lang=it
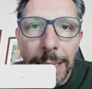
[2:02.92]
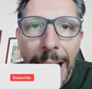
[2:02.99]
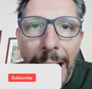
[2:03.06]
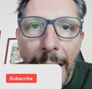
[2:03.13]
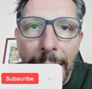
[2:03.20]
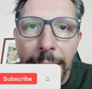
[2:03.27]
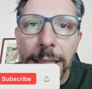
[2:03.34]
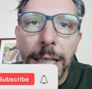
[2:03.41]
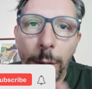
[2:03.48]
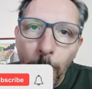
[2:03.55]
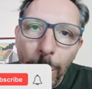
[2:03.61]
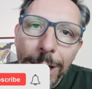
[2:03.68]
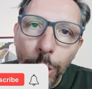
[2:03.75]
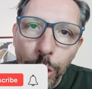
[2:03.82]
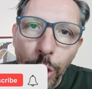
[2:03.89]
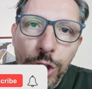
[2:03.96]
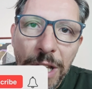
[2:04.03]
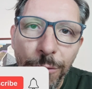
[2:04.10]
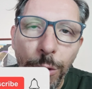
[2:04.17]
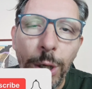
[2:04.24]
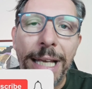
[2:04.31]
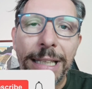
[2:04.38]
like, quello no se
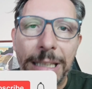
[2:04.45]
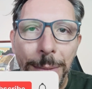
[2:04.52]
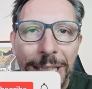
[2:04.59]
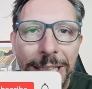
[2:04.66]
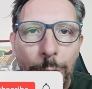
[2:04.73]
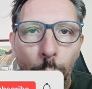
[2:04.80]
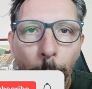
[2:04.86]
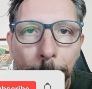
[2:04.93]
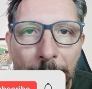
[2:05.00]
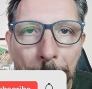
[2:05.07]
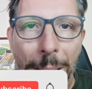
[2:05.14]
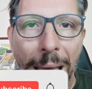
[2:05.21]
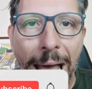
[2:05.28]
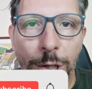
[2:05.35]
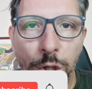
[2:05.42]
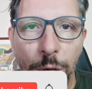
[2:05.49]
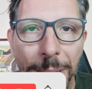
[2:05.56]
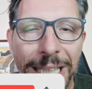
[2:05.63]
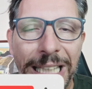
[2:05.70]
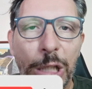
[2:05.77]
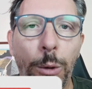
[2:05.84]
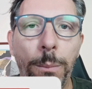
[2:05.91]
volete, mettete un mi piace,
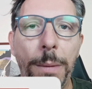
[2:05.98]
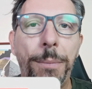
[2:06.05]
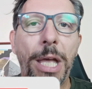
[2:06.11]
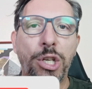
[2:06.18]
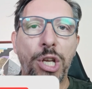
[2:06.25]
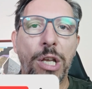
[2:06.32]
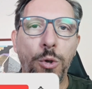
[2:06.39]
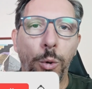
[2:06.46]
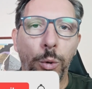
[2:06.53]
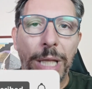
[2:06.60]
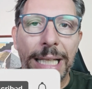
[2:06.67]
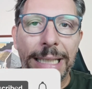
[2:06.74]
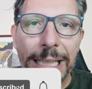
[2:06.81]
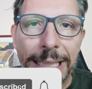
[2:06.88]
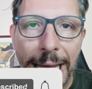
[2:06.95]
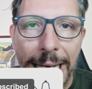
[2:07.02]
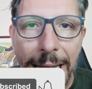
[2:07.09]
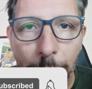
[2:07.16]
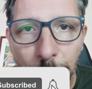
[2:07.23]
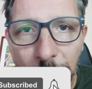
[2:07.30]
mettete un mi piace, aiutate il canale,